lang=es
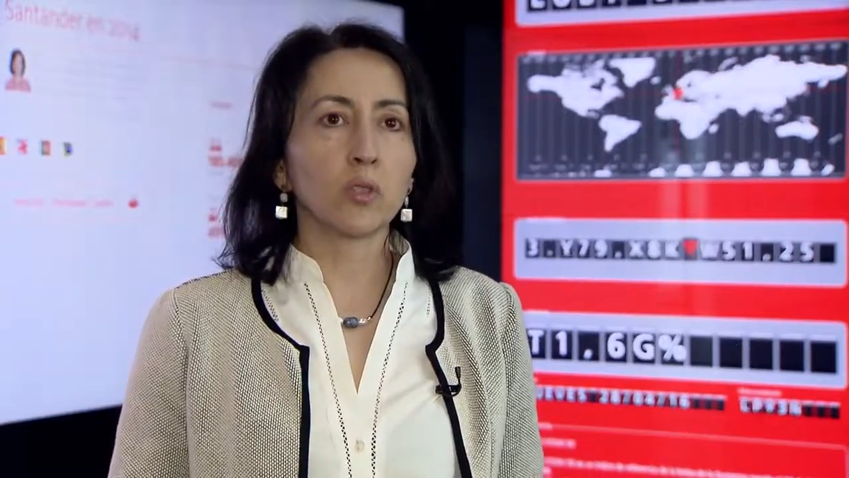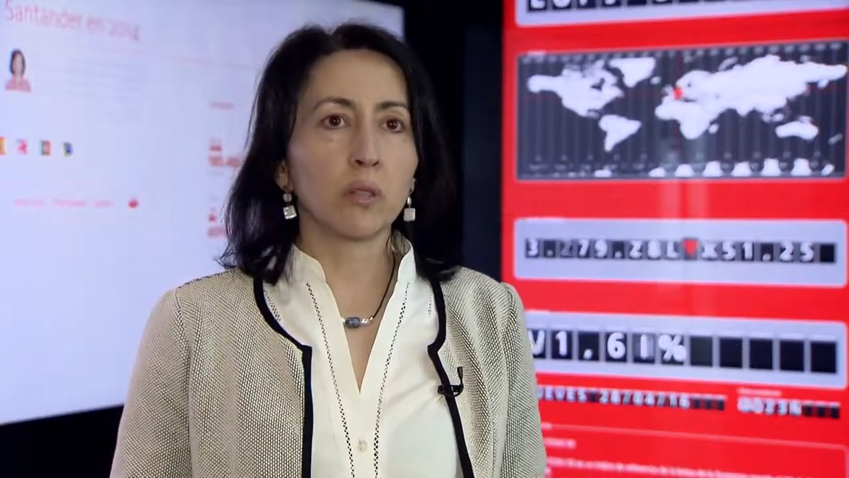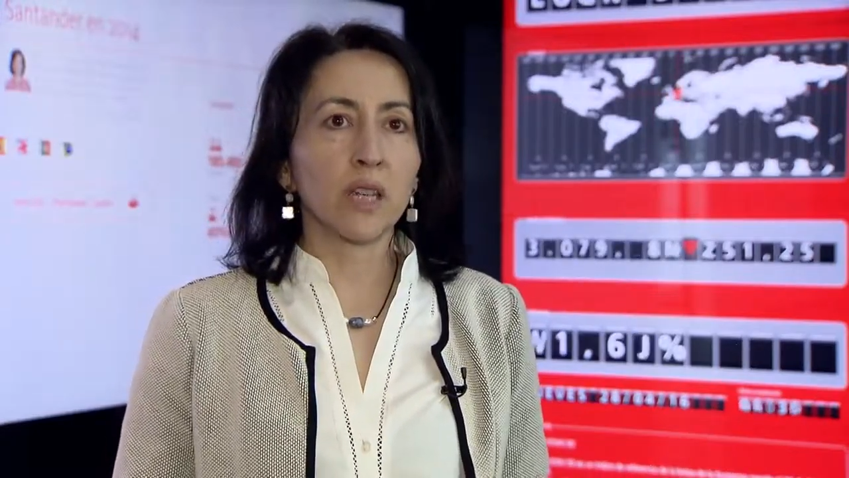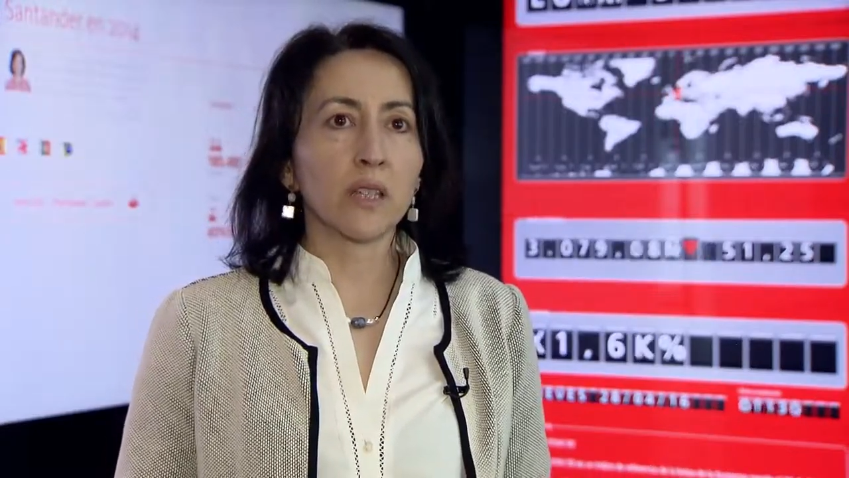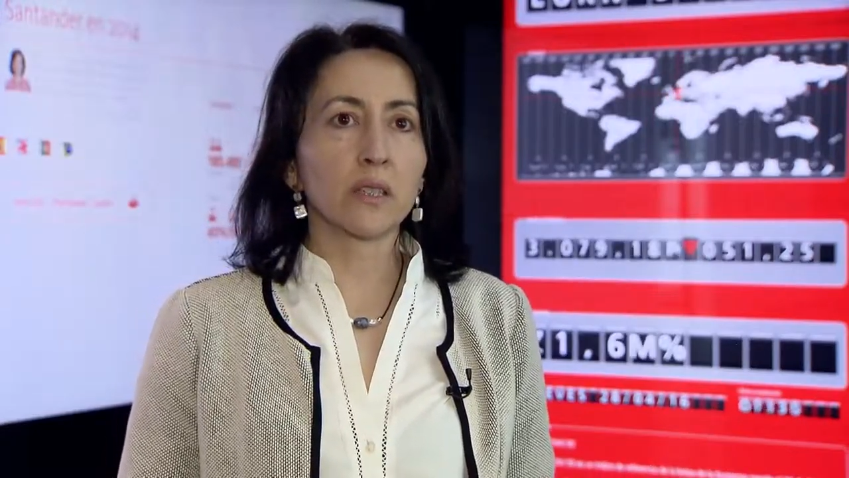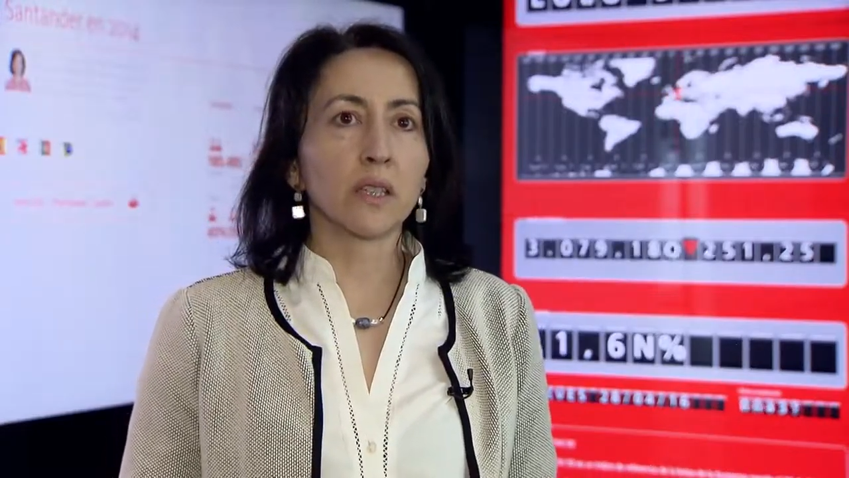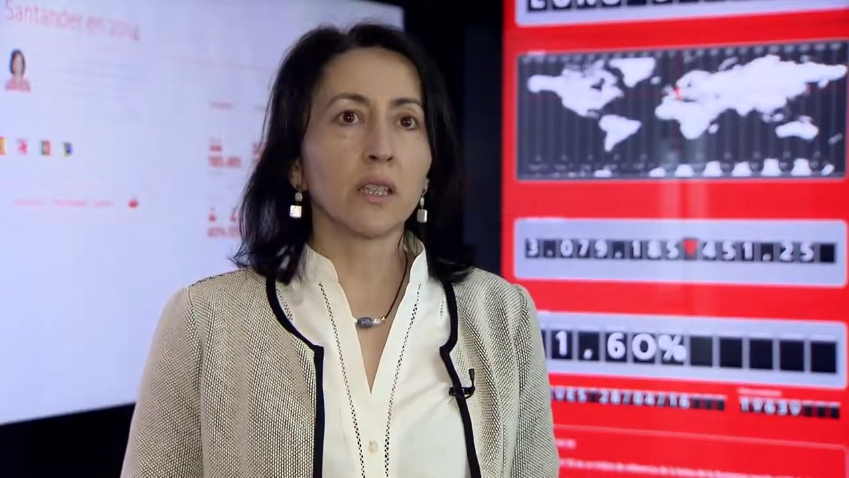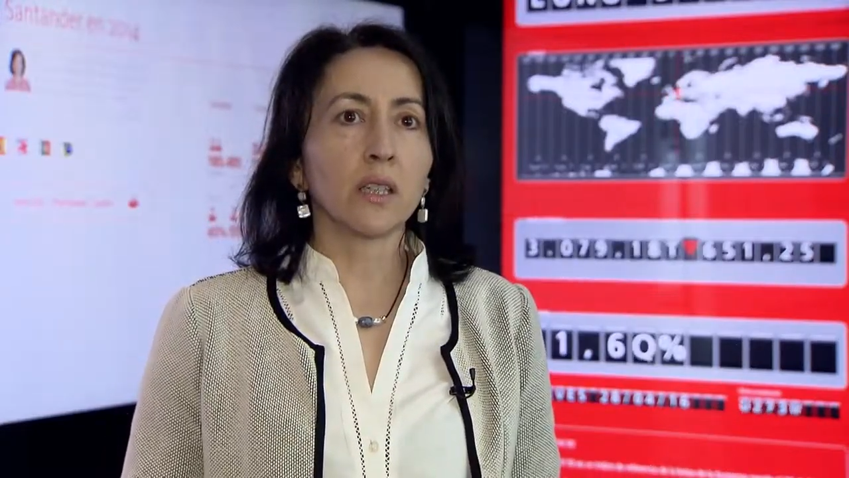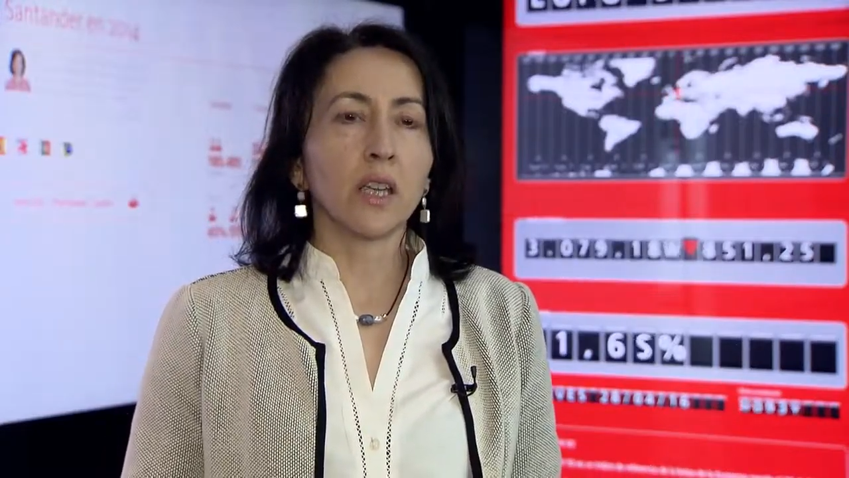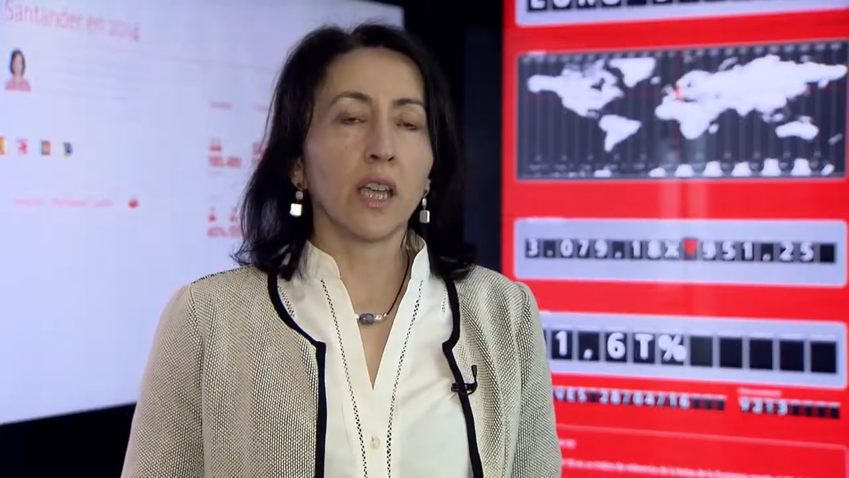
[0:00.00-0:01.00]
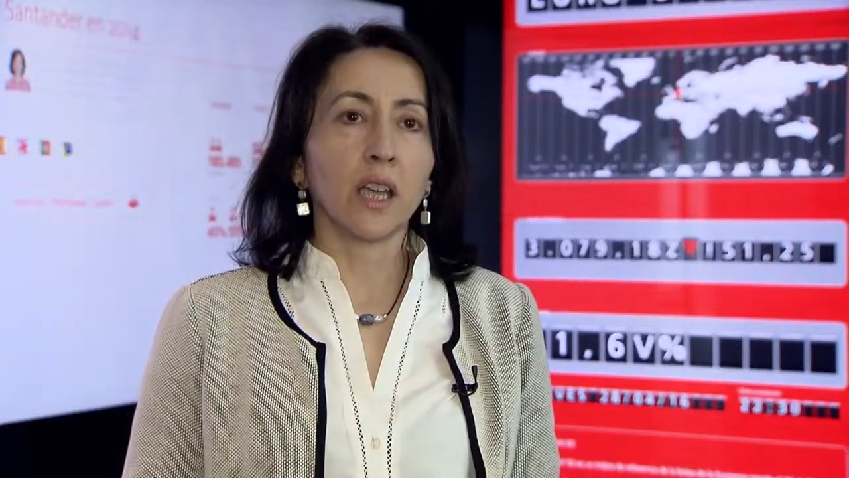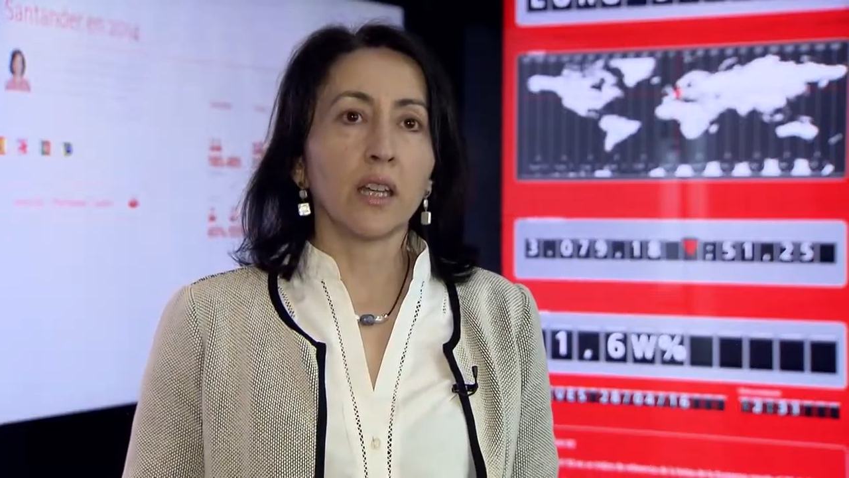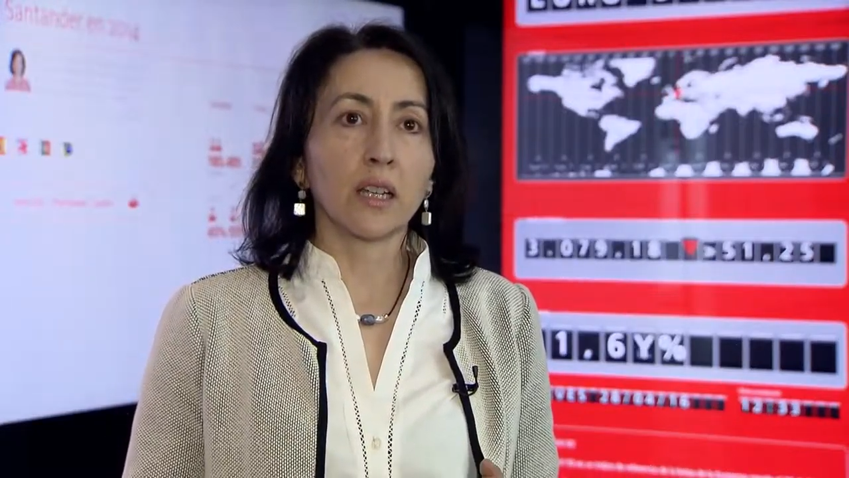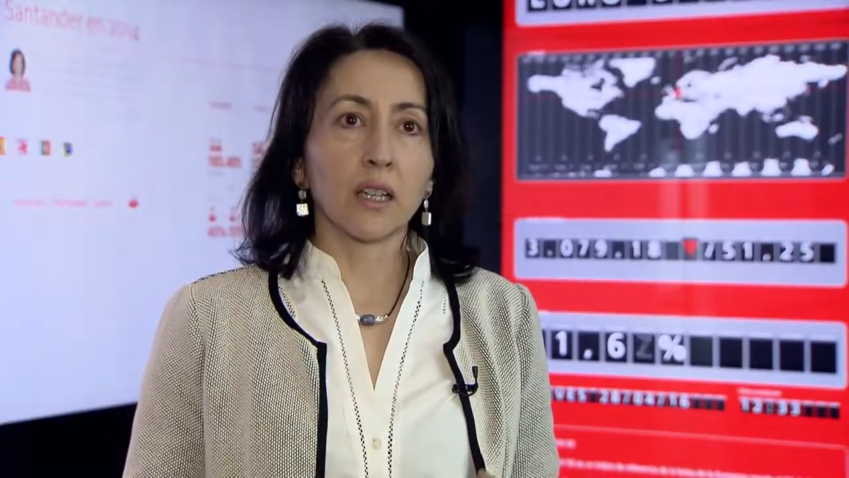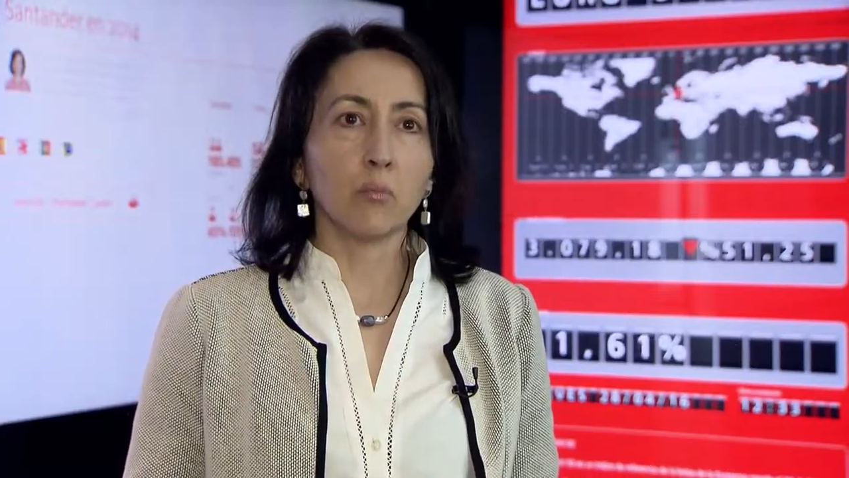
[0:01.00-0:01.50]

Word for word: trimestre en el que el